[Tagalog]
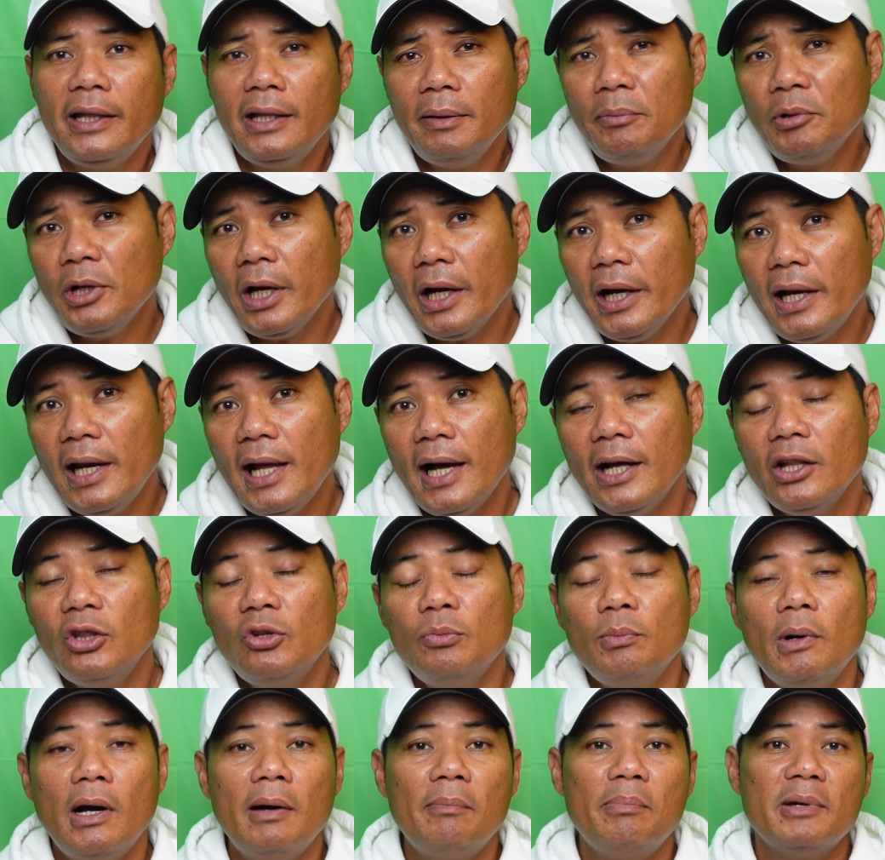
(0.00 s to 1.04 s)
Hindi mo na kailangan
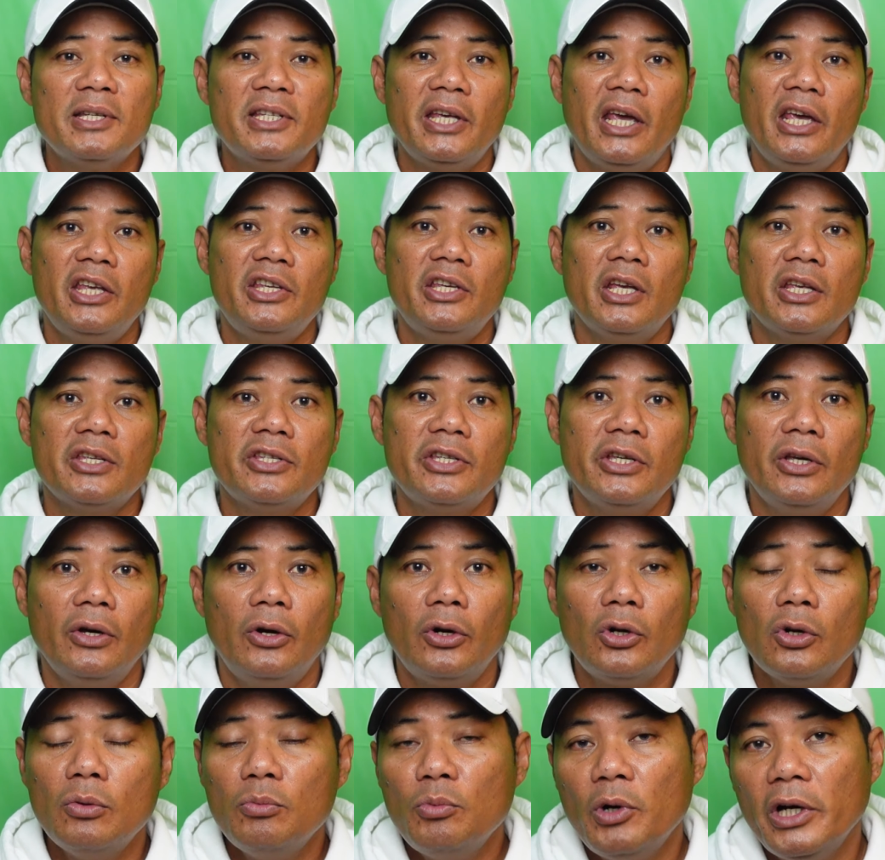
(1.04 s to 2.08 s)
dumaan pa sa agency
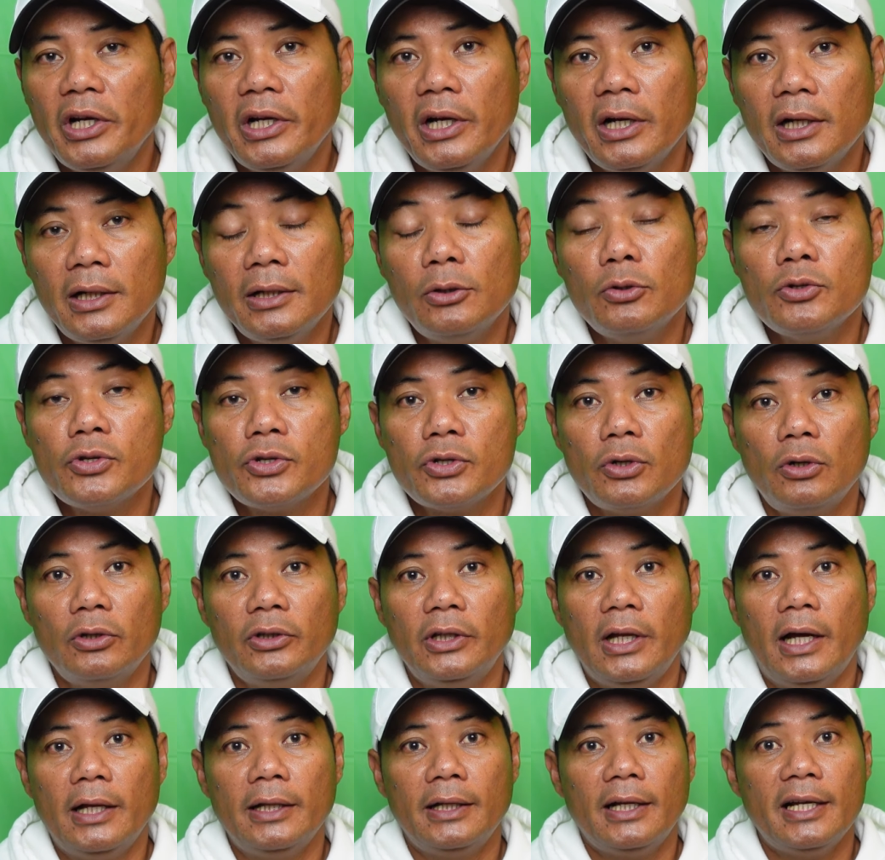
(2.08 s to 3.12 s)
or kumuha ng
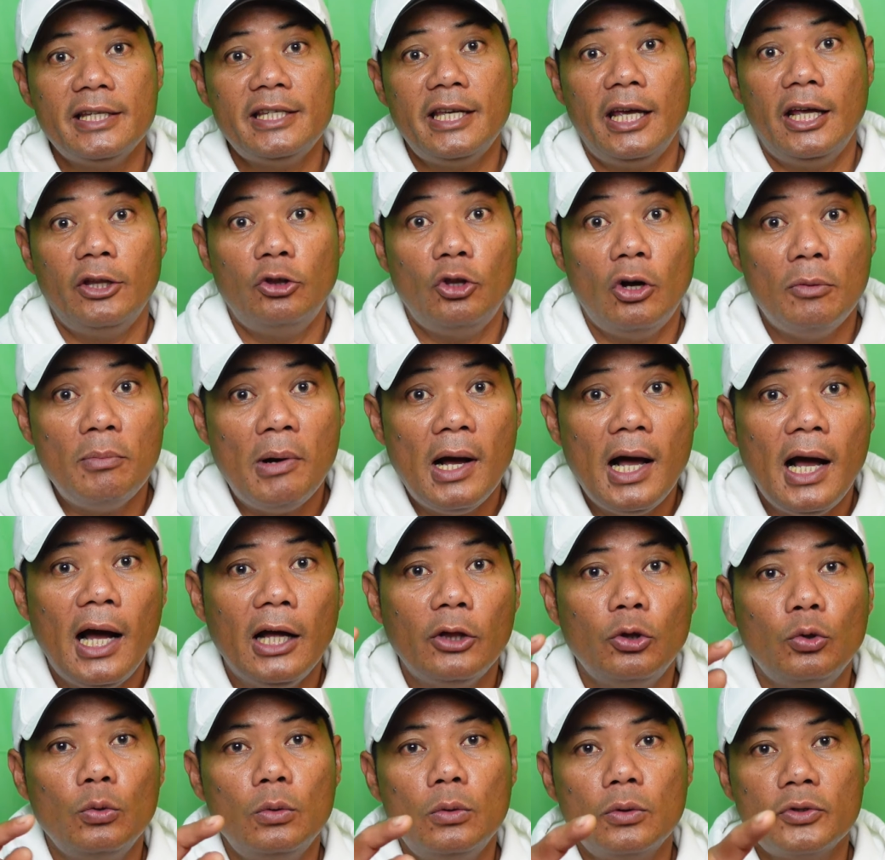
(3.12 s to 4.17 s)
consultant kasi ito ang
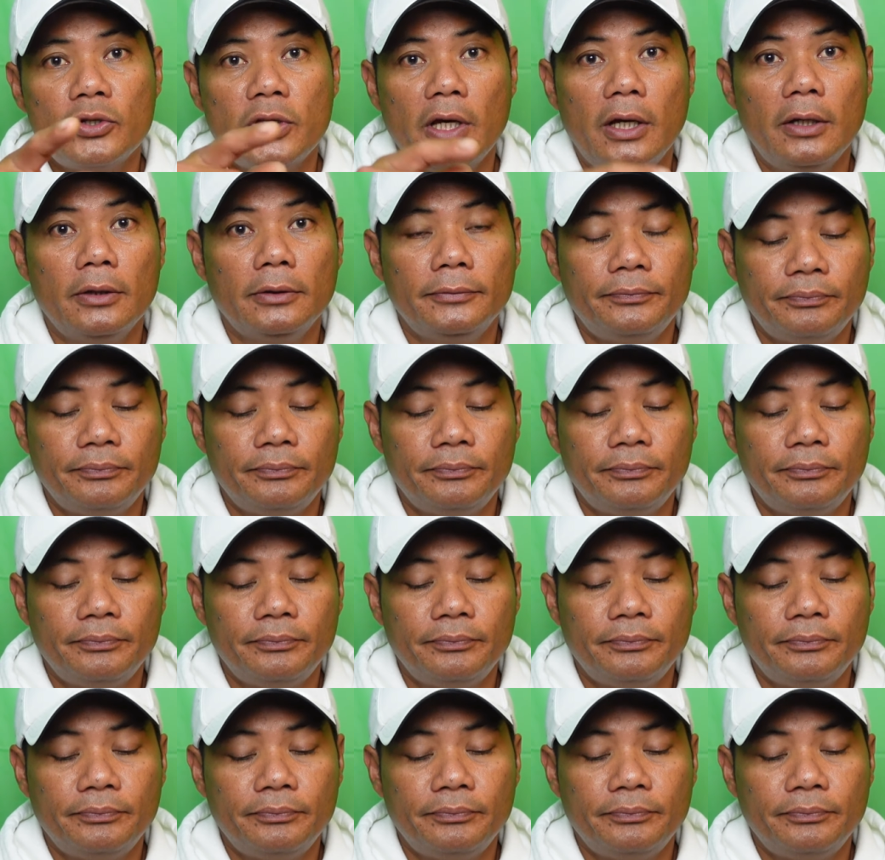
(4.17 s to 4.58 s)
makakatulong sa iyo.